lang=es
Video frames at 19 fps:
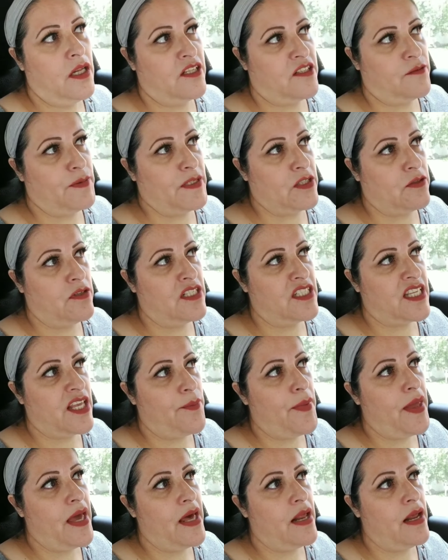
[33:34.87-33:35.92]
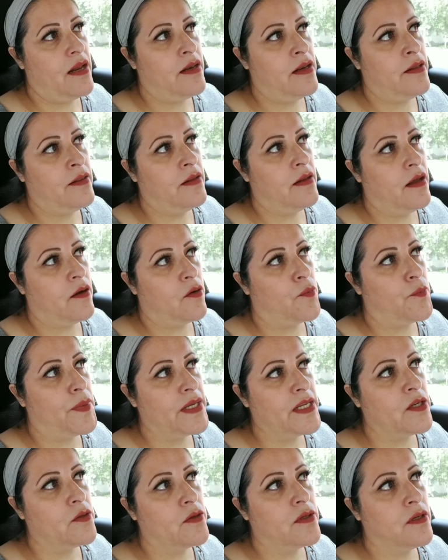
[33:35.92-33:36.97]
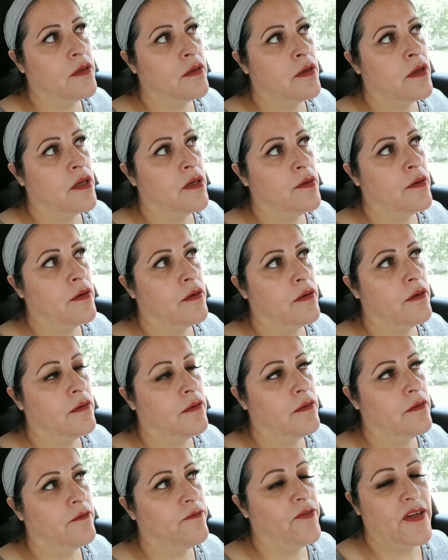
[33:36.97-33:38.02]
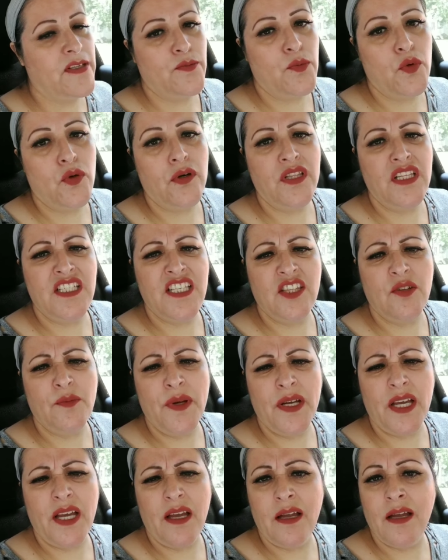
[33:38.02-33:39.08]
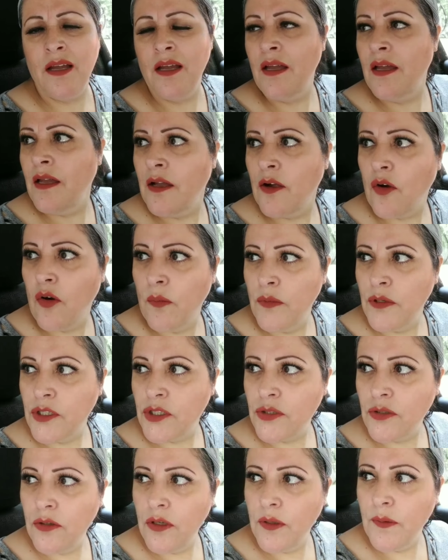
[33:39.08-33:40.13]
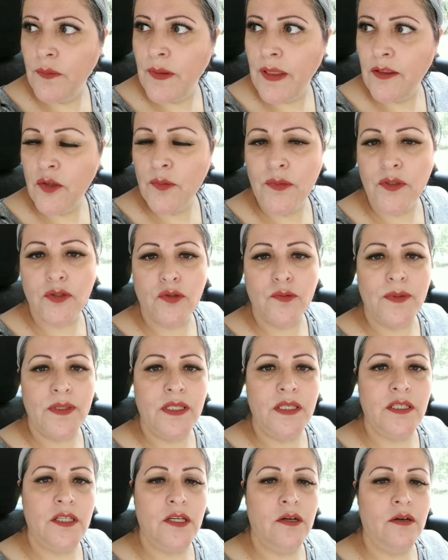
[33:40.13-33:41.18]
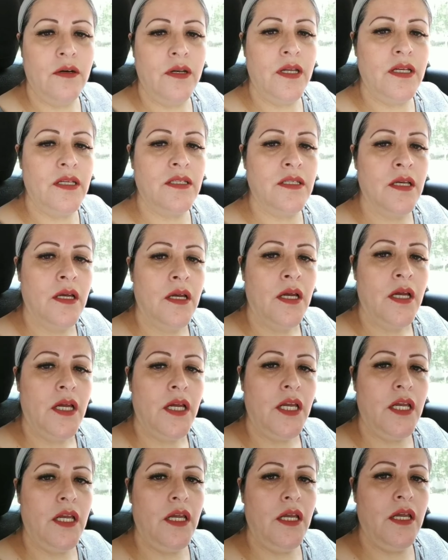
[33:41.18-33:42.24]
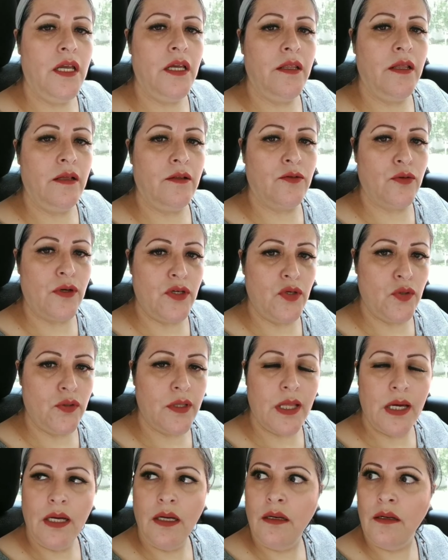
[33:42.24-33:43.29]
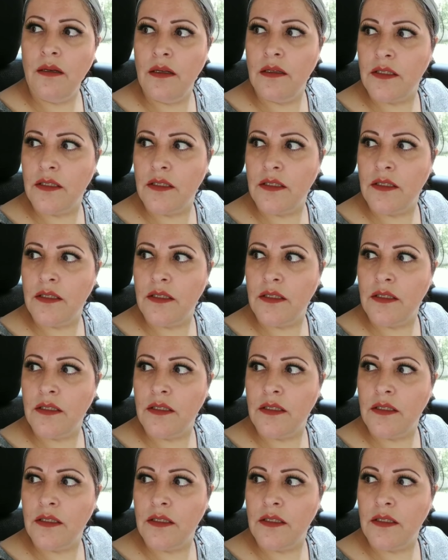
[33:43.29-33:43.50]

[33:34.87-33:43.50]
las personas que me han acompañado en, eh, Facebook diciéndome que cómo estoy, dándome sus bendiciones y de su ayuda.